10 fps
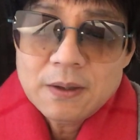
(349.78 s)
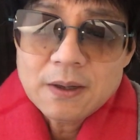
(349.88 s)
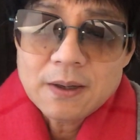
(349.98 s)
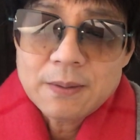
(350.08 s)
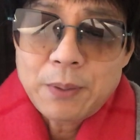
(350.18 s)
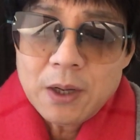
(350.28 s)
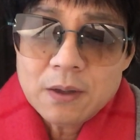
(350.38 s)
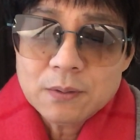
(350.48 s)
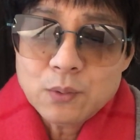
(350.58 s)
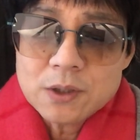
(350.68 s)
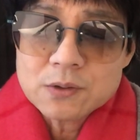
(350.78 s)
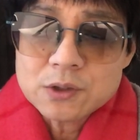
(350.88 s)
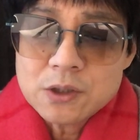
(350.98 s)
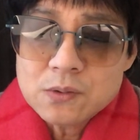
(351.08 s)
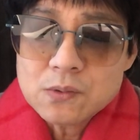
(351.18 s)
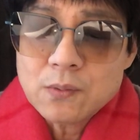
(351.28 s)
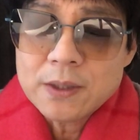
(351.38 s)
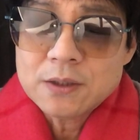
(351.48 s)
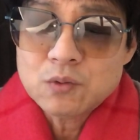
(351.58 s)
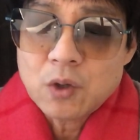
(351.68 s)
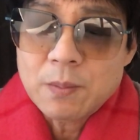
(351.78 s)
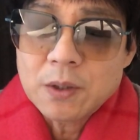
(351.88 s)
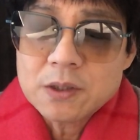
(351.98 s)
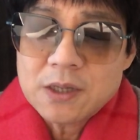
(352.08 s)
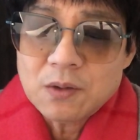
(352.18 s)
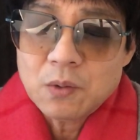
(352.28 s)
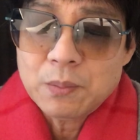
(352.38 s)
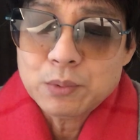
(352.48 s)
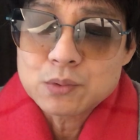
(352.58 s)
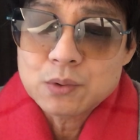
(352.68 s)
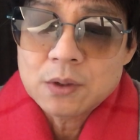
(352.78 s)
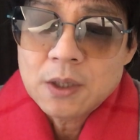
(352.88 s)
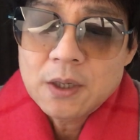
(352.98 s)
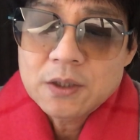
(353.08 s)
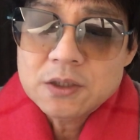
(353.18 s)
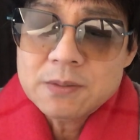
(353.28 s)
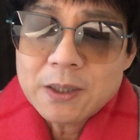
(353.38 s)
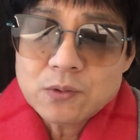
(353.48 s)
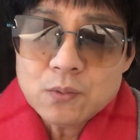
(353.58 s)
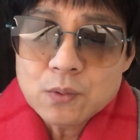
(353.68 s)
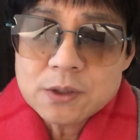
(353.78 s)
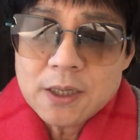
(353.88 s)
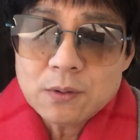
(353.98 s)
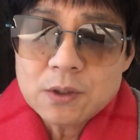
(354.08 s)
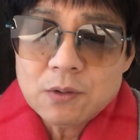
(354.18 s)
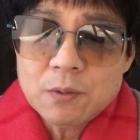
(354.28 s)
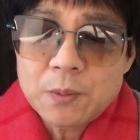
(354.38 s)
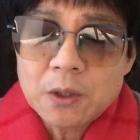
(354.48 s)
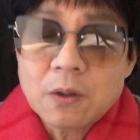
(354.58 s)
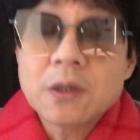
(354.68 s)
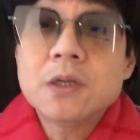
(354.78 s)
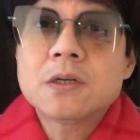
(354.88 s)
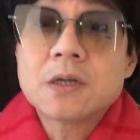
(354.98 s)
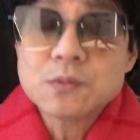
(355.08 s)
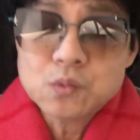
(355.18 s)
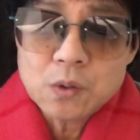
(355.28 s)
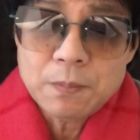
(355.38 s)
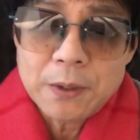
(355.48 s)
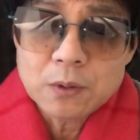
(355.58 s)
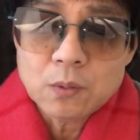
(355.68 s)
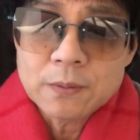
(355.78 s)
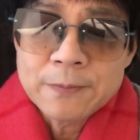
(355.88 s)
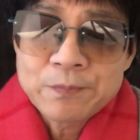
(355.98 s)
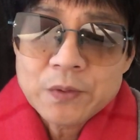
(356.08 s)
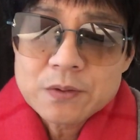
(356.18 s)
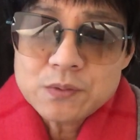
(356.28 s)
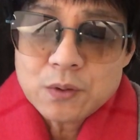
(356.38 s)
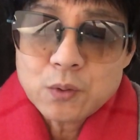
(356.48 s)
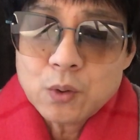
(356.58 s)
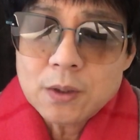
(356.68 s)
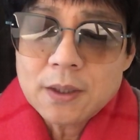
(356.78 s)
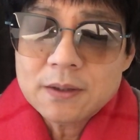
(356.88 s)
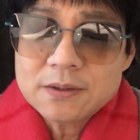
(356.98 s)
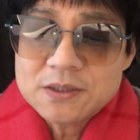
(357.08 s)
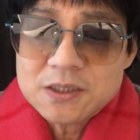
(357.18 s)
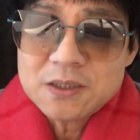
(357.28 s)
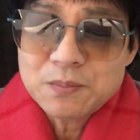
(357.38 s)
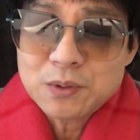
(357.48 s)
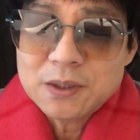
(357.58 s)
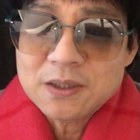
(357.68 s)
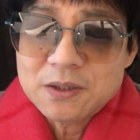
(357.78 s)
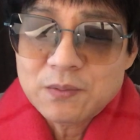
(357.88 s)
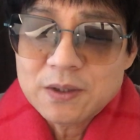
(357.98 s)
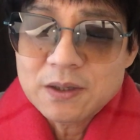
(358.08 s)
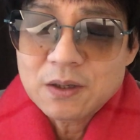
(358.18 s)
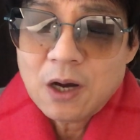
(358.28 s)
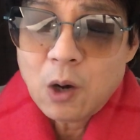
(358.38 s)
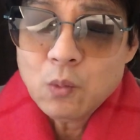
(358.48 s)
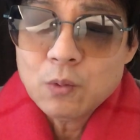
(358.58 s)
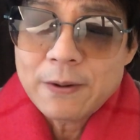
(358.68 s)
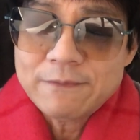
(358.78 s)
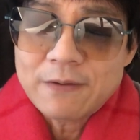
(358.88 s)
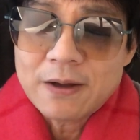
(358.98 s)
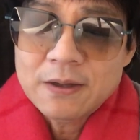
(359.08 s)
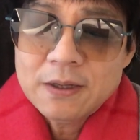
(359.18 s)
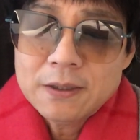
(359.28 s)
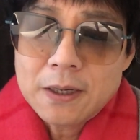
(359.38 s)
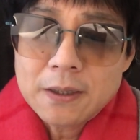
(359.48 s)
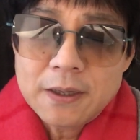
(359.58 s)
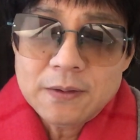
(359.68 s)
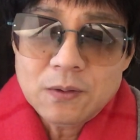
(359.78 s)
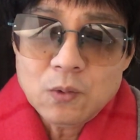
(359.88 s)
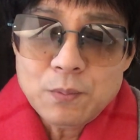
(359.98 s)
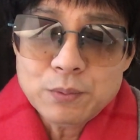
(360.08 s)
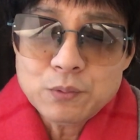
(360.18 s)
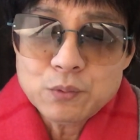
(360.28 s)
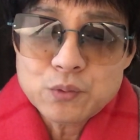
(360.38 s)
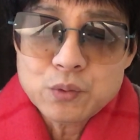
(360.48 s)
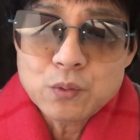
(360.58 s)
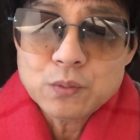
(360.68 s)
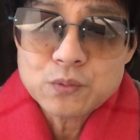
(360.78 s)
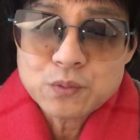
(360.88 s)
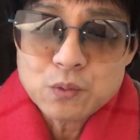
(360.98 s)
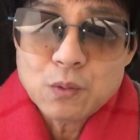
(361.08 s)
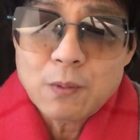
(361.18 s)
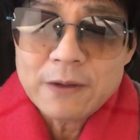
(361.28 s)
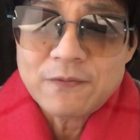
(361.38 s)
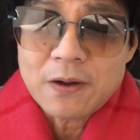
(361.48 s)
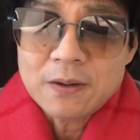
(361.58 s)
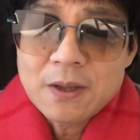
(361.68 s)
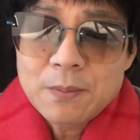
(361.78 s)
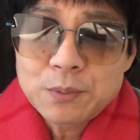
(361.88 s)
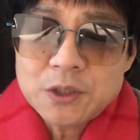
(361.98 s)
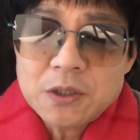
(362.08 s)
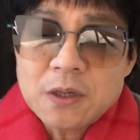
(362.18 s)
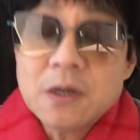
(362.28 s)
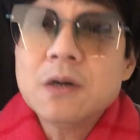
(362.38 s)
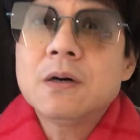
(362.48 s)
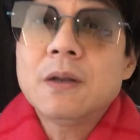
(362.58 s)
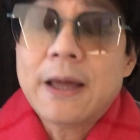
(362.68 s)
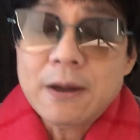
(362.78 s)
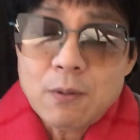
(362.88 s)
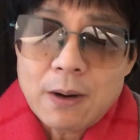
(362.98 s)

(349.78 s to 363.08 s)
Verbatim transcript: 啊，配合对手轻松完成全面的战略布局，已经把中国战略地位逼到了历史上最被动。最困难的、极其不利的地位，毫无办法，两年都不出出国外访，不接见任何来